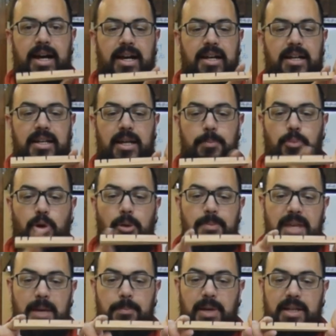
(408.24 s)
à la
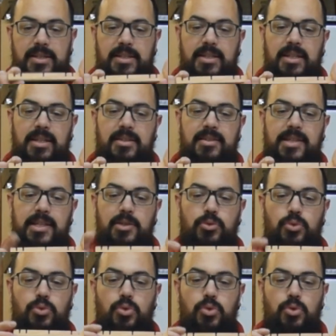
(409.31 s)
première partie, ici,
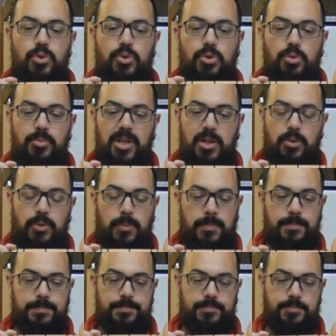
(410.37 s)
de nos kumiko.
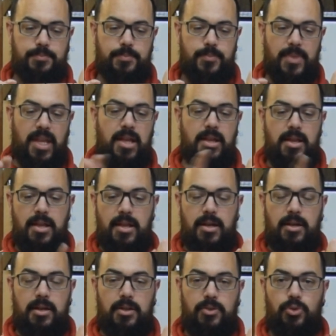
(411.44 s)

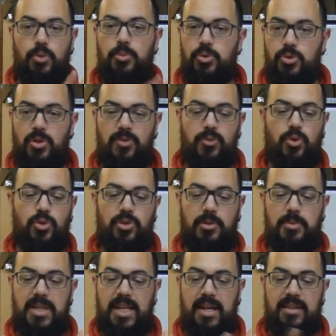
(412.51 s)
Nos montants vont
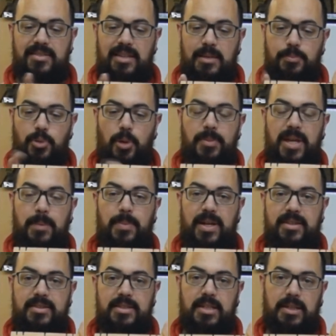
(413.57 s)
ressembler à cette première
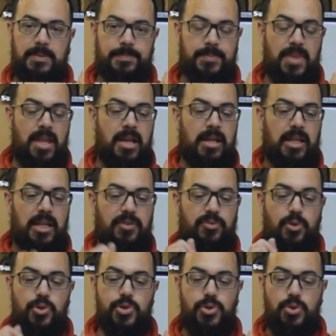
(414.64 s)
partie-là. Il
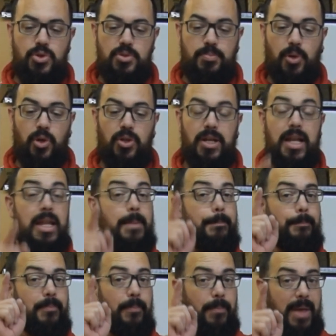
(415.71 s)
faut juste prendre les
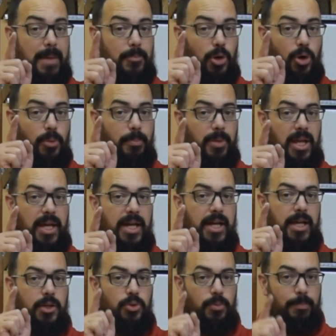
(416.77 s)
mêmes repères
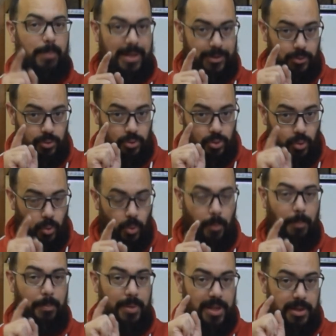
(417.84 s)
et ne pas se
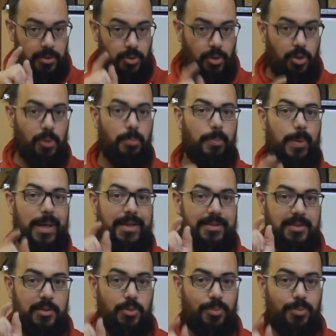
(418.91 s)
tromper de repères, c'est